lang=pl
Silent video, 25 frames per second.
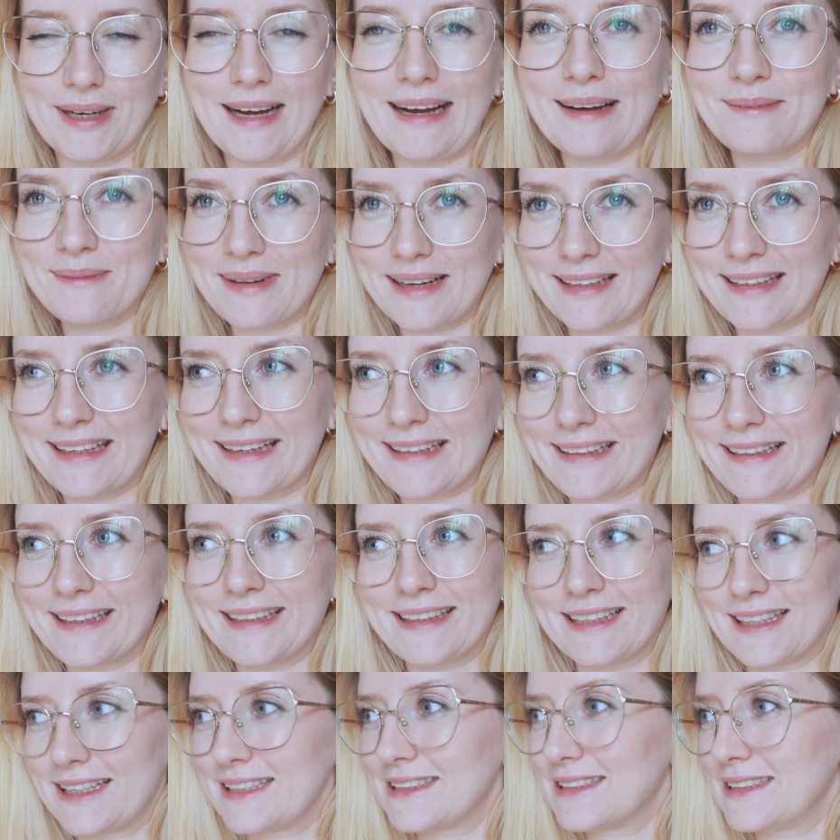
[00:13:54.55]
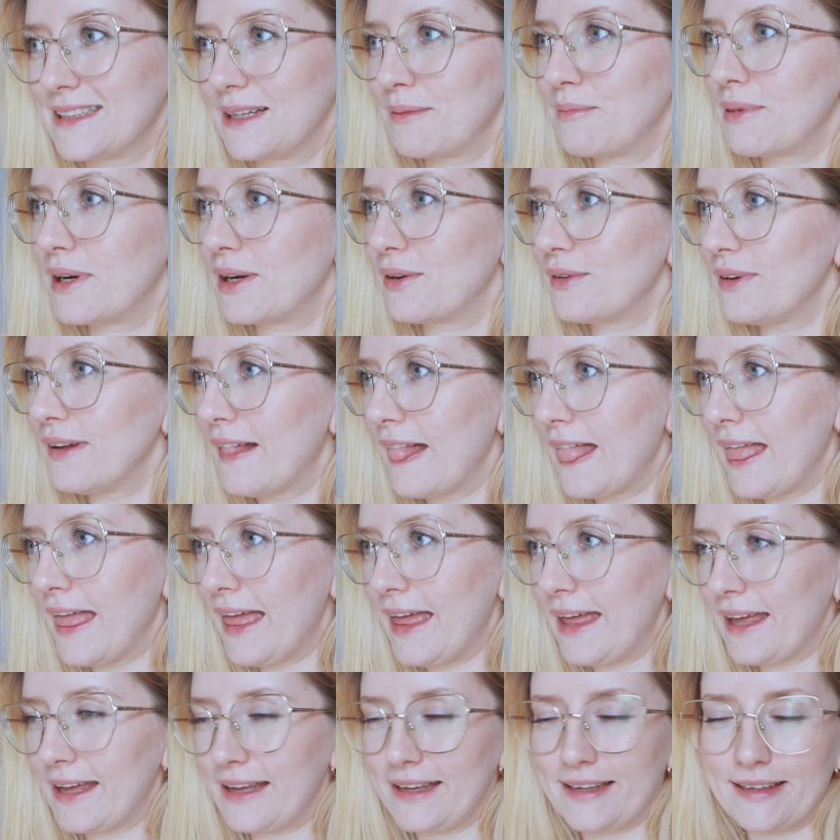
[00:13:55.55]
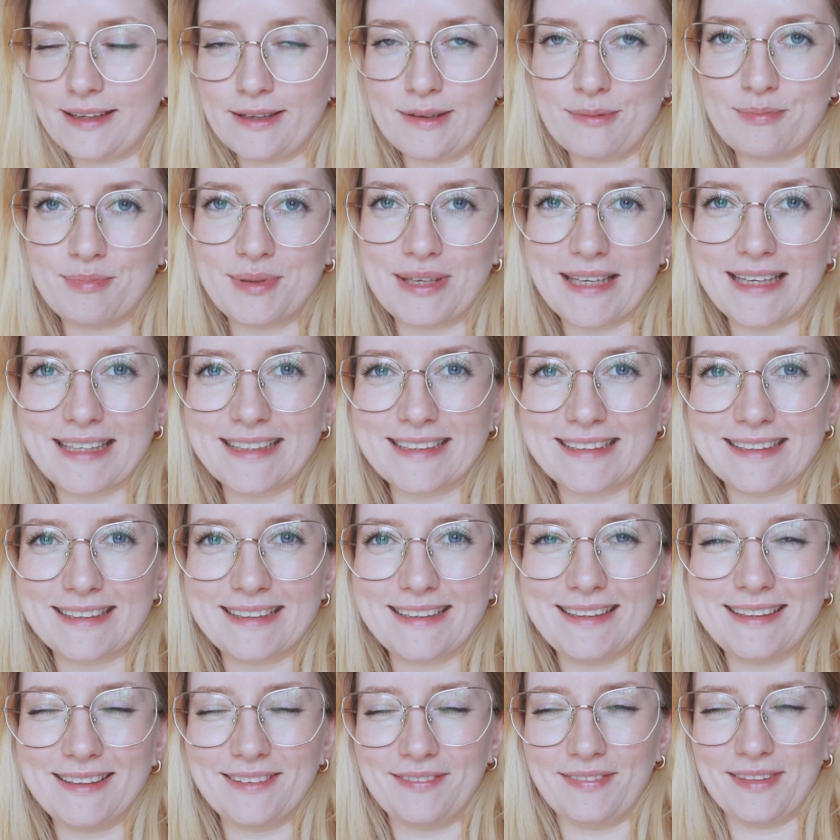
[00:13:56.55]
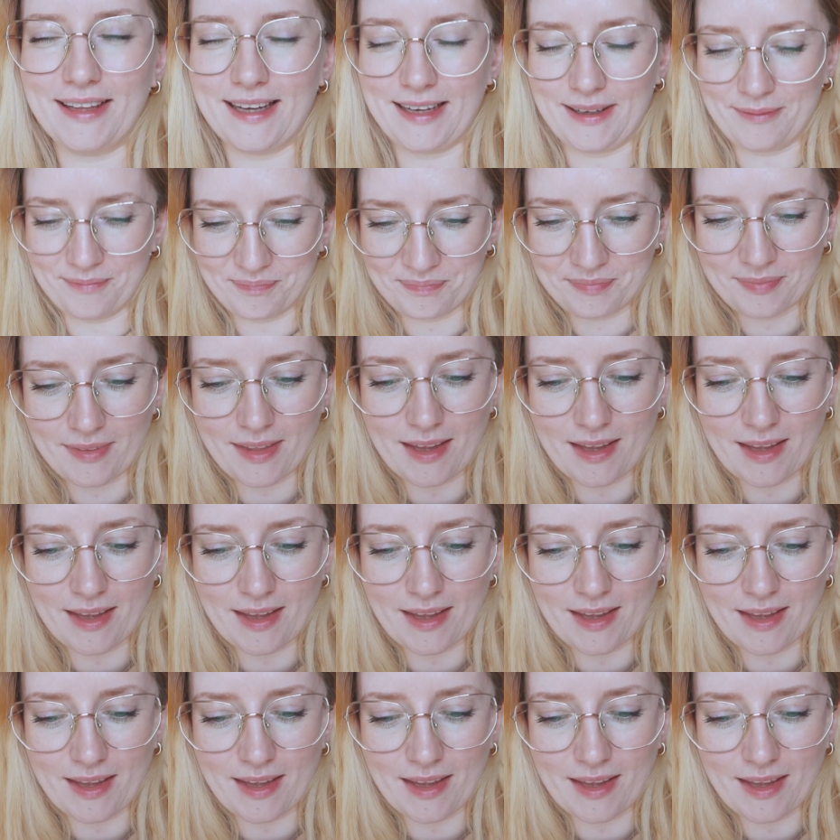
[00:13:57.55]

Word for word: Kamanek i teraz zabrał e, pieski na